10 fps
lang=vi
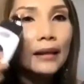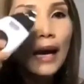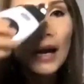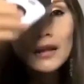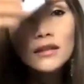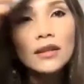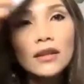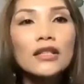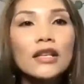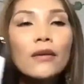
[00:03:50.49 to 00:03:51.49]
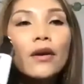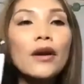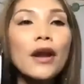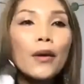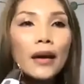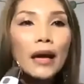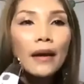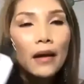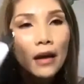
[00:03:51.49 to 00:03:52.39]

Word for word: tán cho cái gel nó đều ra